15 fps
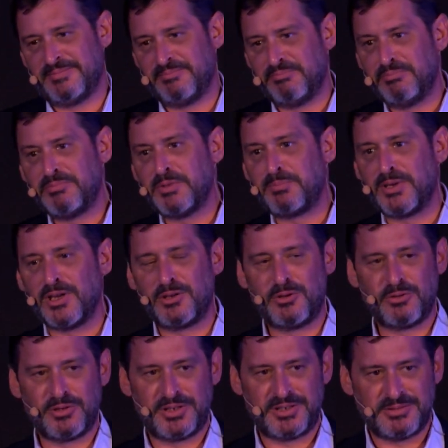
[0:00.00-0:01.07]
me
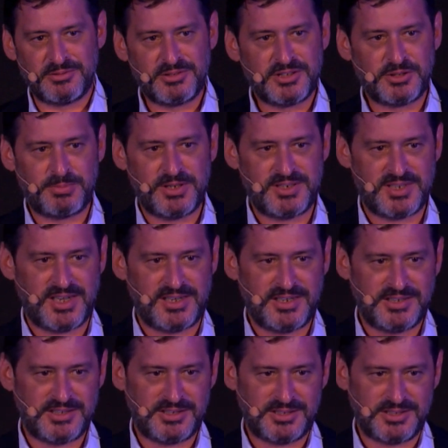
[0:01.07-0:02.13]
perdoem os
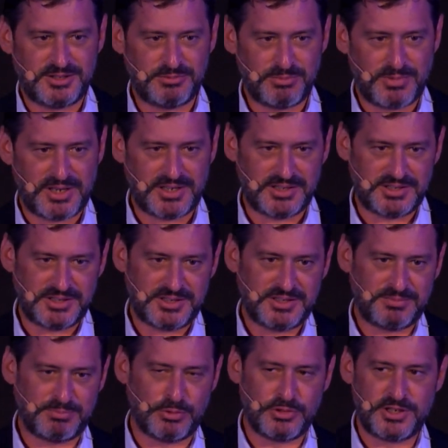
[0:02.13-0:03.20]
especialistas mais
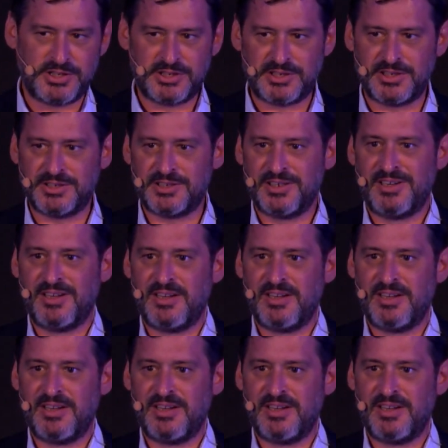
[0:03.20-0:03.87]
puristas,